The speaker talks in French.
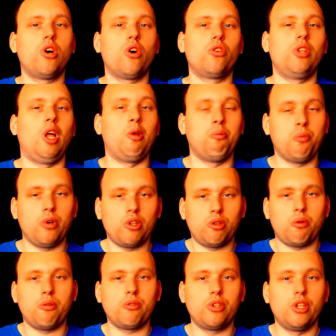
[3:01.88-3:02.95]
on a moins en
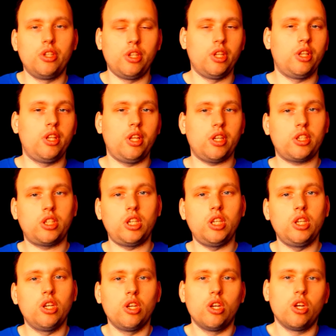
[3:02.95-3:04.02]
moins
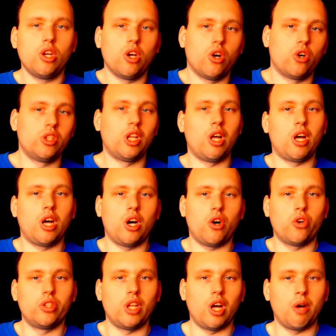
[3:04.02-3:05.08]
d'énergie, on a,
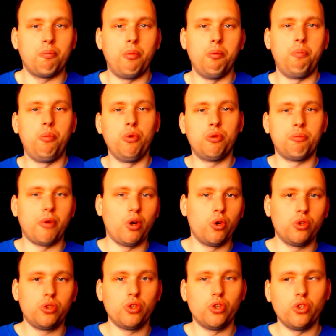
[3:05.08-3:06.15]
on a un peu plus mal
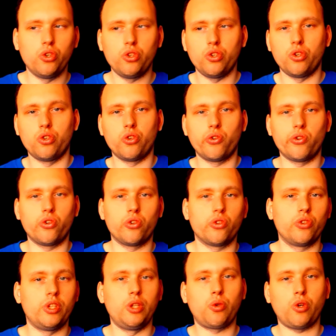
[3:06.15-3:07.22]
au dos, on
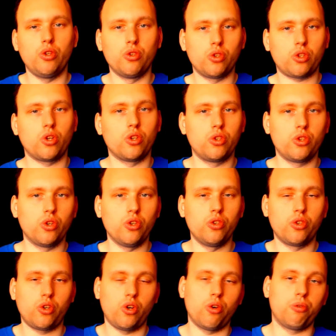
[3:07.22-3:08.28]
détruit notre dos
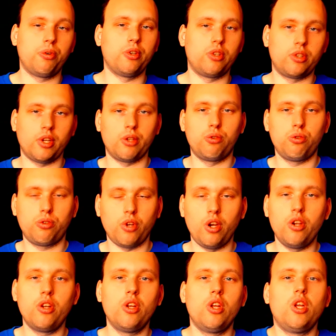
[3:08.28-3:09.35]
quand on fait ça tout
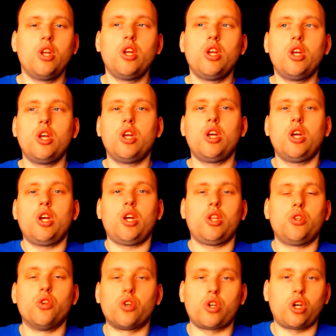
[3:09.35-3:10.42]
seul.
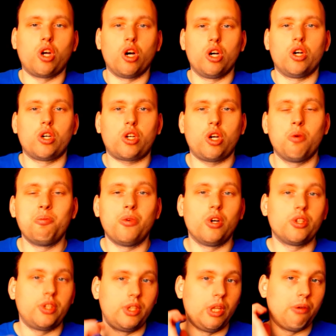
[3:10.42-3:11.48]
Donc euh, comme
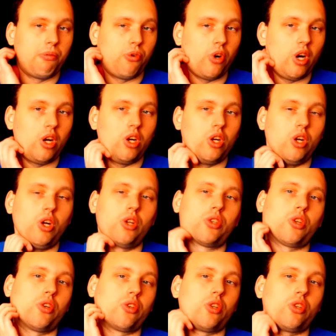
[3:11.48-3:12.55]
euh, des fois, euh, de
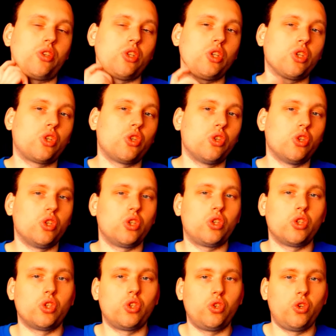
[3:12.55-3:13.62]
temps en temps, je,
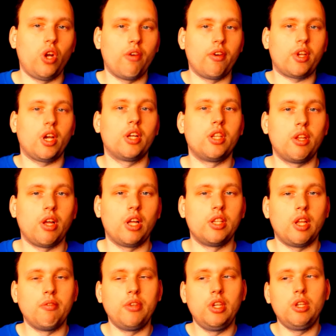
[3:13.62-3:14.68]
suis avec un,
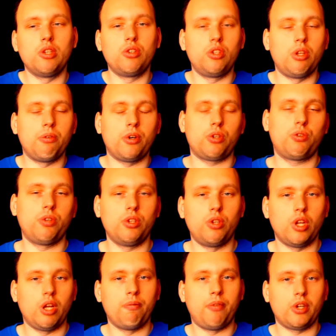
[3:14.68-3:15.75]
ami ou des fois je fais de
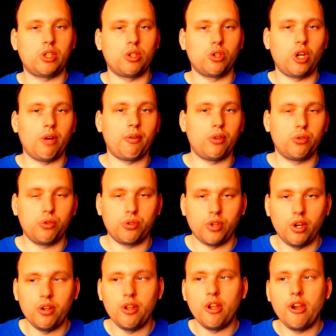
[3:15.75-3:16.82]
la pêche au grappin tout
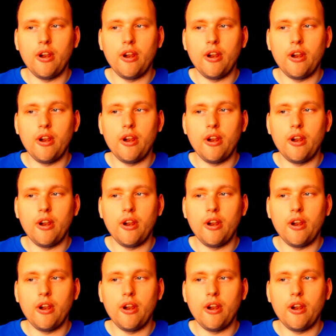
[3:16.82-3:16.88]
seul.